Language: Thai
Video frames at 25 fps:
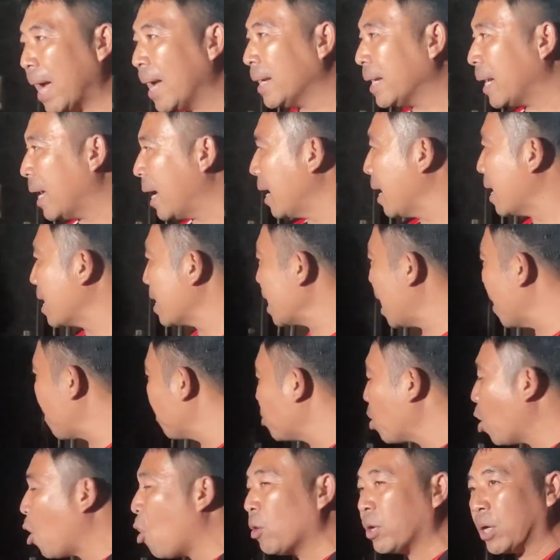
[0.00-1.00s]
ท่านอ่ะกับ
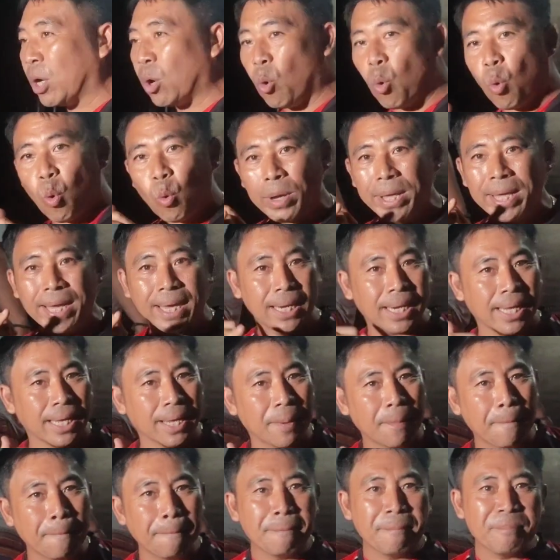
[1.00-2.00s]
กรอ่ะคุยกันเลย
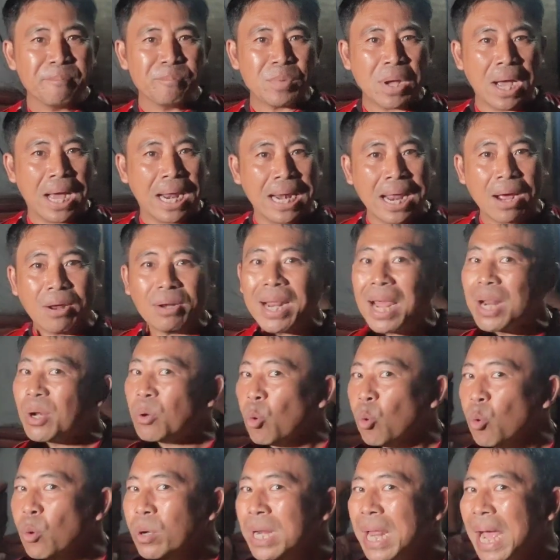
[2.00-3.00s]
แล้วท่าน
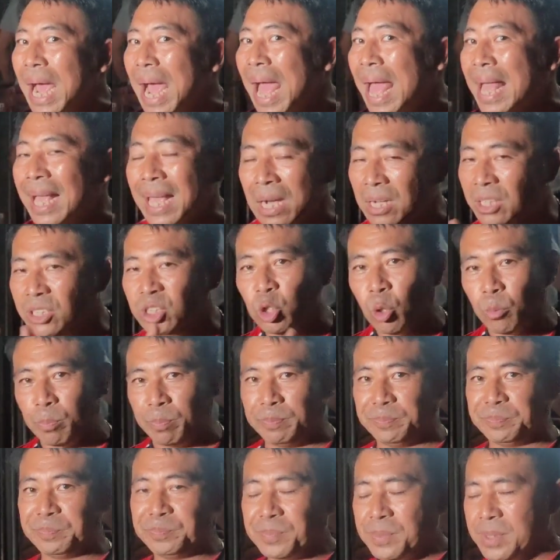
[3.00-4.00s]
คุยราคากันคือจบ
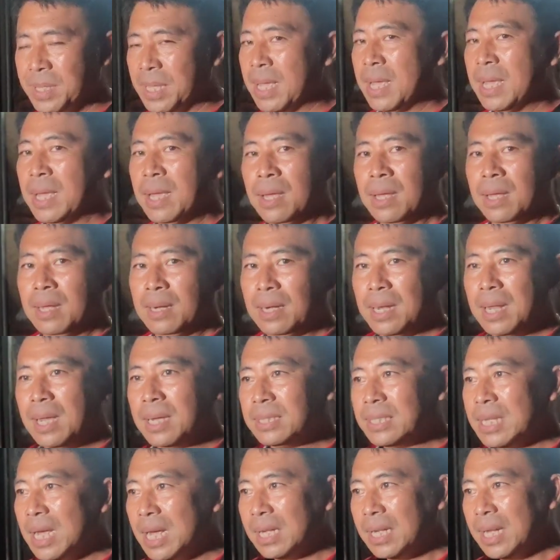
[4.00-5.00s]
หลั
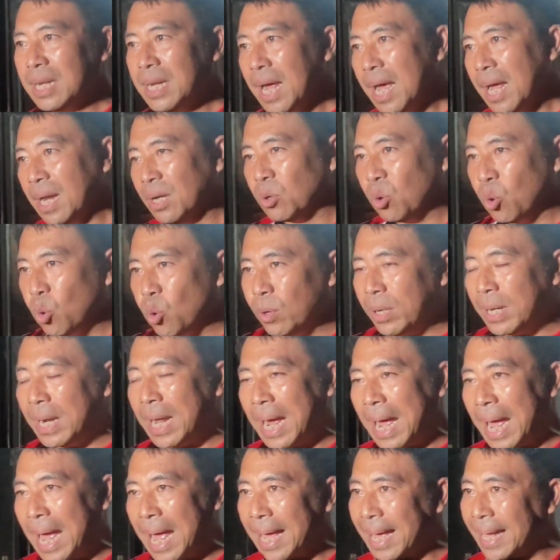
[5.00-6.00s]
งจากที่ท่านคุย
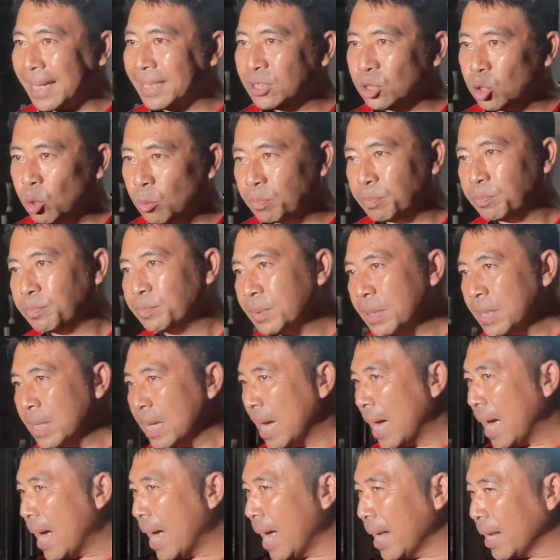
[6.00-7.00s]
ราคากันจบ
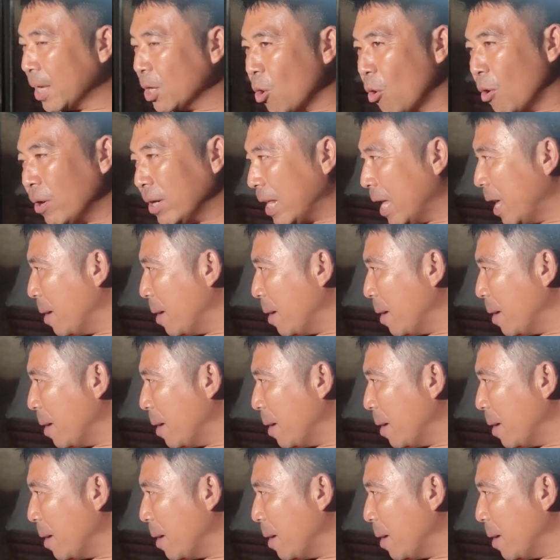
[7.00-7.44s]
ไอกร